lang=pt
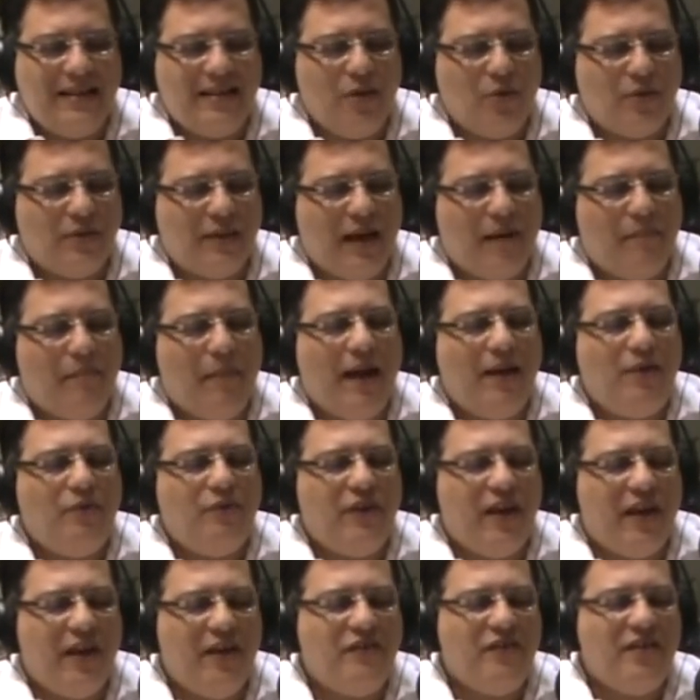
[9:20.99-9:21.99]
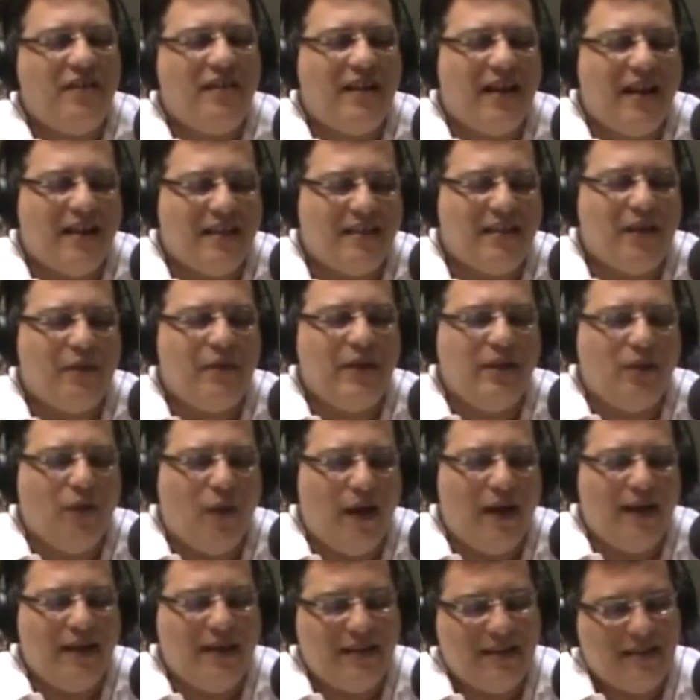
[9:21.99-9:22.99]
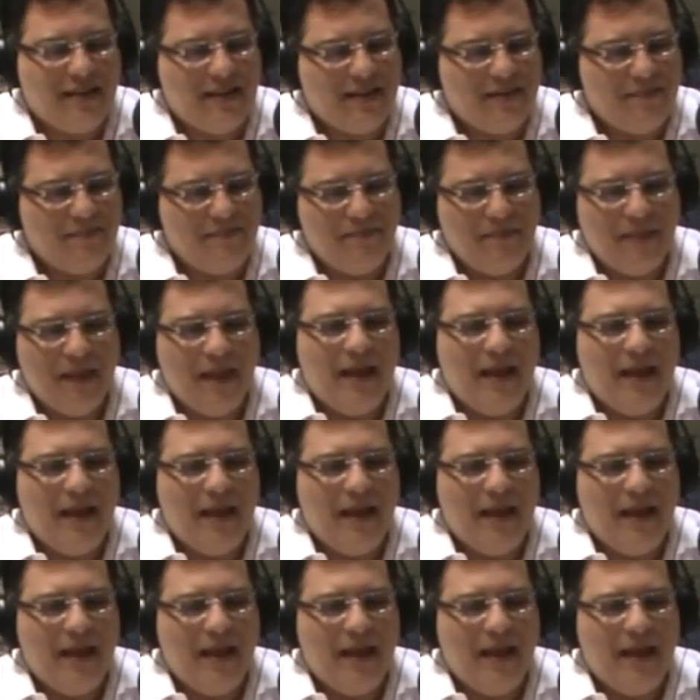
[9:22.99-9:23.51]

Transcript: seu trabalho de regeneração em nós.